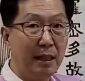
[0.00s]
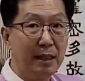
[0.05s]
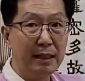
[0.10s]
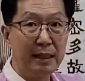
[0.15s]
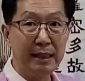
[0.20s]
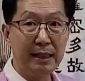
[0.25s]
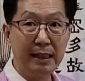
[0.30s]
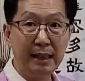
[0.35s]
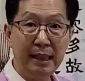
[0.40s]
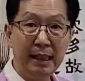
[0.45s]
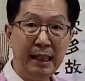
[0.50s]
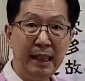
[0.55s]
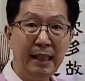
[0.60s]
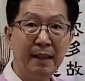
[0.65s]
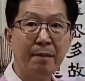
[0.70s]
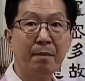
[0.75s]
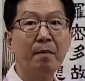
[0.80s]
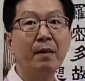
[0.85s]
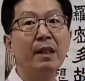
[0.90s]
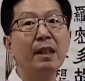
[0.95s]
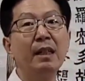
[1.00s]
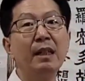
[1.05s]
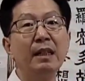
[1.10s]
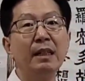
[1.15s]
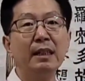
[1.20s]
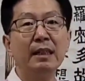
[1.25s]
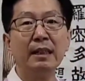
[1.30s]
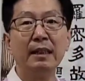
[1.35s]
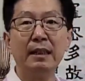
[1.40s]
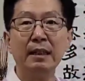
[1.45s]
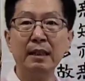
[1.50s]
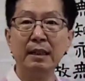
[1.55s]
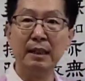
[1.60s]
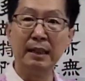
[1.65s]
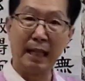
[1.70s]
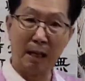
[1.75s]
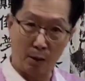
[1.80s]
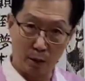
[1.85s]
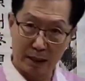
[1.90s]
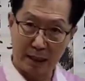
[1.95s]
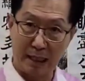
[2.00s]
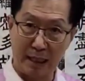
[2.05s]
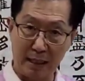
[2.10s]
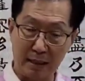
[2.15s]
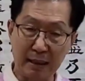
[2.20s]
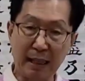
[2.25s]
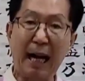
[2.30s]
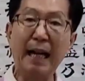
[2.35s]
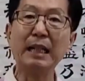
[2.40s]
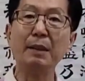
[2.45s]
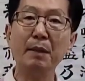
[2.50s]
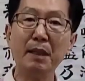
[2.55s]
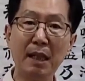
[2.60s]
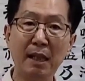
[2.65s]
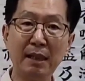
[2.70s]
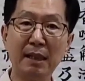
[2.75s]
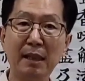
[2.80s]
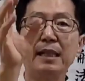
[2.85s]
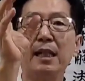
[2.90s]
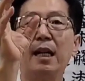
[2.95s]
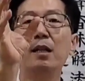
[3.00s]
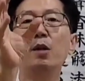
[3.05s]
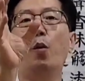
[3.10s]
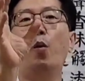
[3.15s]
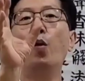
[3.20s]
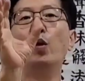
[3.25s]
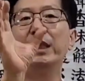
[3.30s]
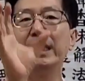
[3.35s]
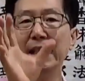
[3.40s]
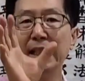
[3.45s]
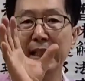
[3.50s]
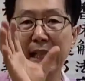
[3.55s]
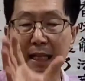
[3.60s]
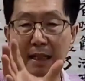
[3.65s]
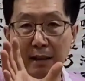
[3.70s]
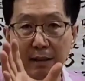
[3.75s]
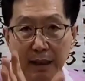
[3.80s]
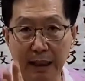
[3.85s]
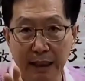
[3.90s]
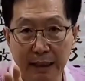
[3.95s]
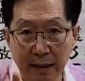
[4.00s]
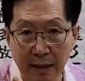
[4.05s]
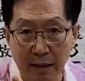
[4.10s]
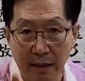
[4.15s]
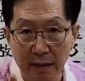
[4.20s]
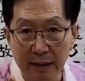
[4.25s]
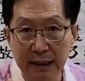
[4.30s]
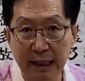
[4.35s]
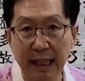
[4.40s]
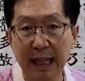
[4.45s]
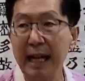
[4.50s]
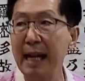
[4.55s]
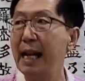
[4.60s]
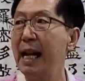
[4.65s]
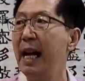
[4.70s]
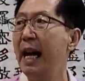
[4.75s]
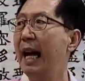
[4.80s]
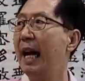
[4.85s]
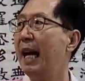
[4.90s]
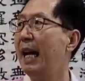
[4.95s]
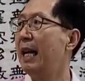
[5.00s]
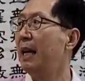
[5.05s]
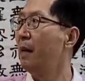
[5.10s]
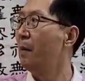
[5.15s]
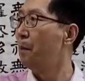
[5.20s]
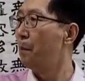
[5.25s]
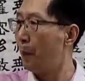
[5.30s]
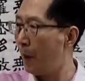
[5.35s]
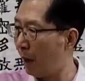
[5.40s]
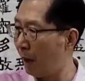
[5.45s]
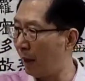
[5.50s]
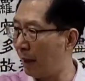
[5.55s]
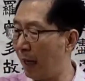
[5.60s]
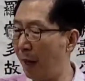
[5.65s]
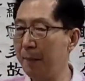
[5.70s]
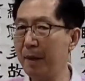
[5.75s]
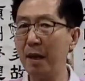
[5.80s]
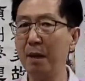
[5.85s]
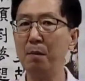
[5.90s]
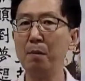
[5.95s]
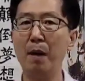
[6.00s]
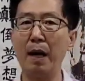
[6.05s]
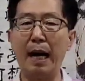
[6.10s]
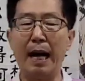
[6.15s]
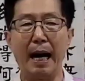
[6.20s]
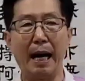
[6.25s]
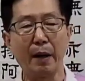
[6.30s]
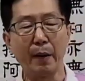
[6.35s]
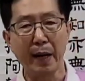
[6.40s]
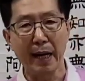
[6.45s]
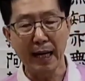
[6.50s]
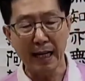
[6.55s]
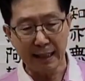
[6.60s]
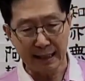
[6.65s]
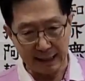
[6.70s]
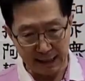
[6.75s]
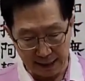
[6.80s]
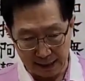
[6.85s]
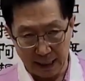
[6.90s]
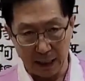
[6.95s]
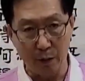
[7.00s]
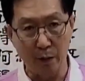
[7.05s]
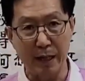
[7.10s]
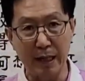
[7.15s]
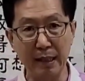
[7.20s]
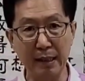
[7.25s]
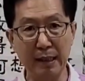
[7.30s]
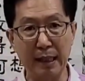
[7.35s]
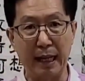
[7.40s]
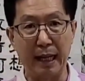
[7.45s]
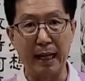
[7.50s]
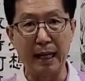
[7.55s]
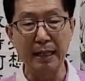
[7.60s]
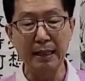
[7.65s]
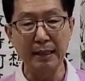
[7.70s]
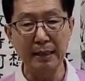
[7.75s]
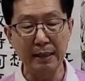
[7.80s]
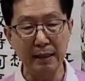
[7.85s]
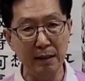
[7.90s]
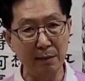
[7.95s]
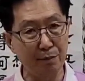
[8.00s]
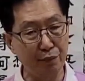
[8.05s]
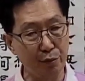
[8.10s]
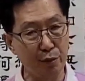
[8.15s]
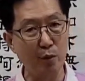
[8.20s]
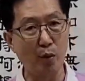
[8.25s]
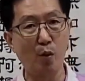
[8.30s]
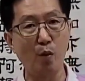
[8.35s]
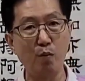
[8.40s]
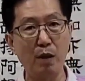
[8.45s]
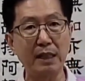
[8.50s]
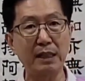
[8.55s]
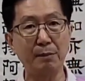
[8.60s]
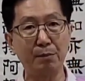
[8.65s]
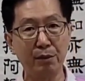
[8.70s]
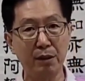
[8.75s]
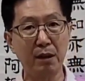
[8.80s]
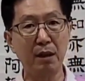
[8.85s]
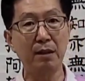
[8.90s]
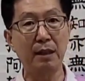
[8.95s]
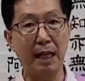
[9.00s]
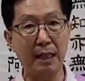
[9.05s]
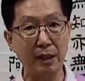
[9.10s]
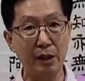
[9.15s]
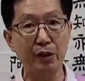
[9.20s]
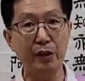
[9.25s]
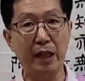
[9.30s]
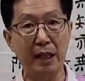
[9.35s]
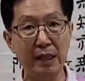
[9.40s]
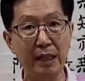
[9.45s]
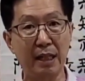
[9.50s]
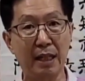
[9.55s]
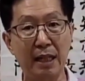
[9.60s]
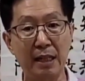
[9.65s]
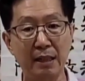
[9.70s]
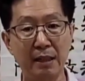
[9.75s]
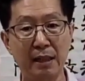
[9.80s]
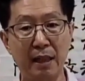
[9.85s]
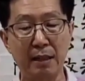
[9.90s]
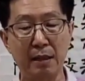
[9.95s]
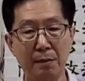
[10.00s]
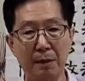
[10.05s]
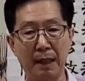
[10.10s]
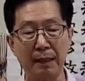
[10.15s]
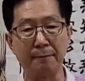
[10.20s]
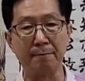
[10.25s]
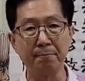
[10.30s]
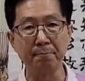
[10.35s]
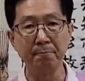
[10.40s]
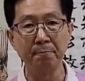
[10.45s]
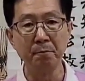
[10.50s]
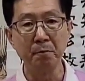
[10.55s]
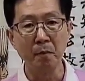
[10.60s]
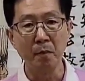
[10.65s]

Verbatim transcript: 설신이 나오잖아요. 그 안입이 설신이 저는 오식이 되는 거예요. 제가 뻑 하면은 뭐 아뢰아식이라고 하는데 이 불교 공부하신 분들은 다 쉽게 이해를 하시겠지만